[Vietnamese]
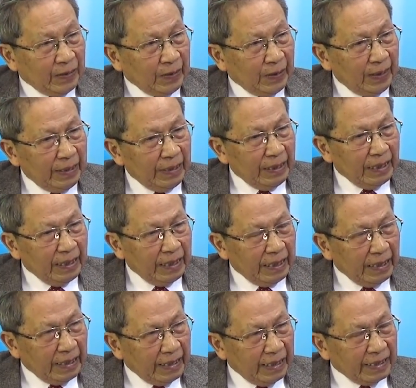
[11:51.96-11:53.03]
Chứ
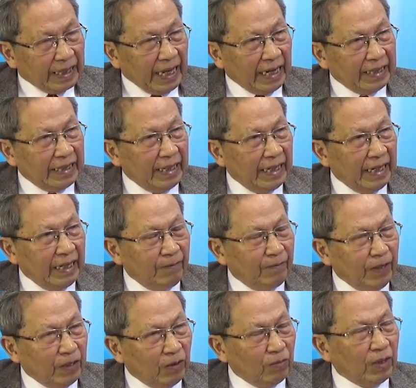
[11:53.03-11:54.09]
những cái tác nhân anh
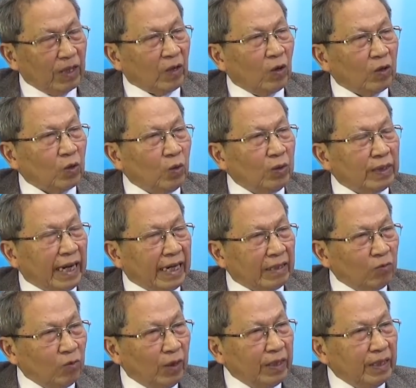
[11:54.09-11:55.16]
phi thường là có tồn tại
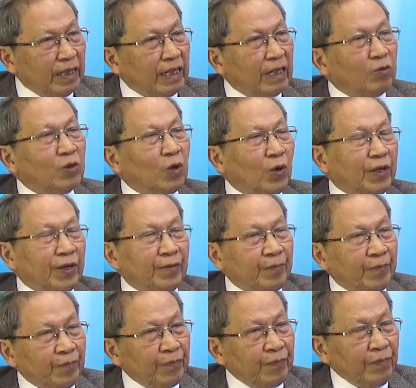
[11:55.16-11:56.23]
trong loài người lâu rồi,
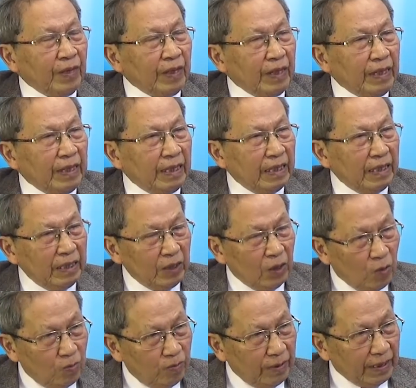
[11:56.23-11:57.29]
nhưng
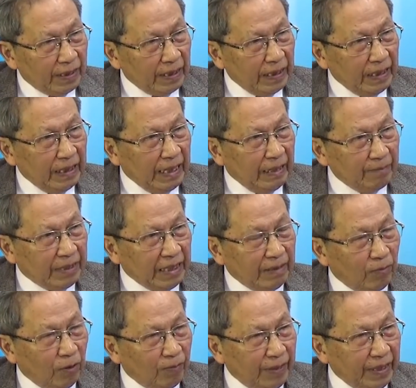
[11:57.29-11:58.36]
đúng là từ năm
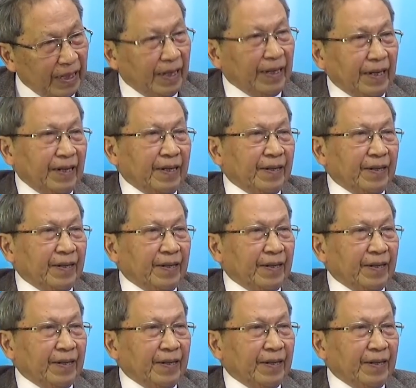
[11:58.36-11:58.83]
chín mươi mốt bây giờ